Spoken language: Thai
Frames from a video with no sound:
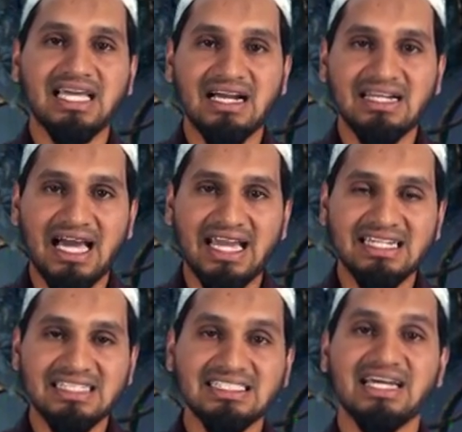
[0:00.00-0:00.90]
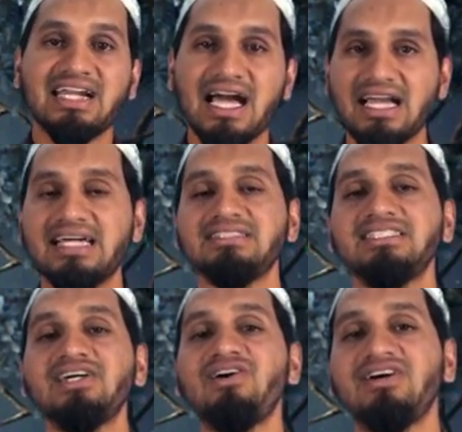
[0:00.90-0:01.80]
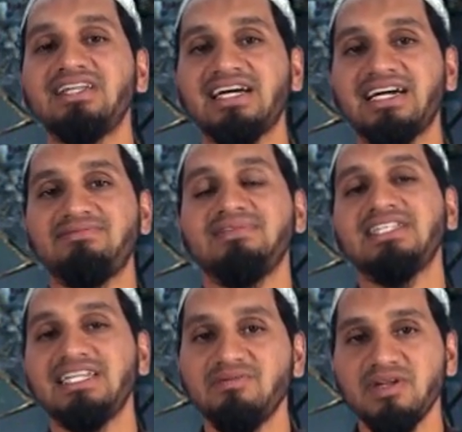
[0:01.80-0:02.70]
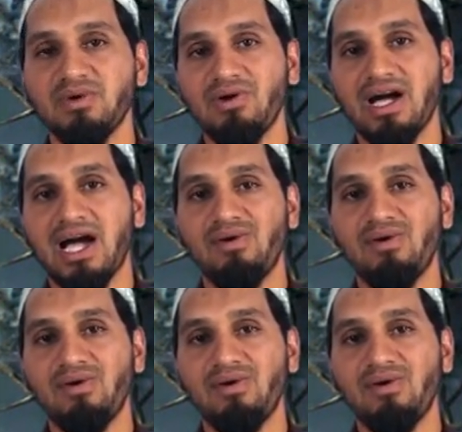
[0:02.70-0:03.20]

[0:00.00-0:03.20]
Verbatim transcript: ทั้งหลายนั้นจะรักกันเสียก่อนนะครับ แล้วท่านนบีบอกว่า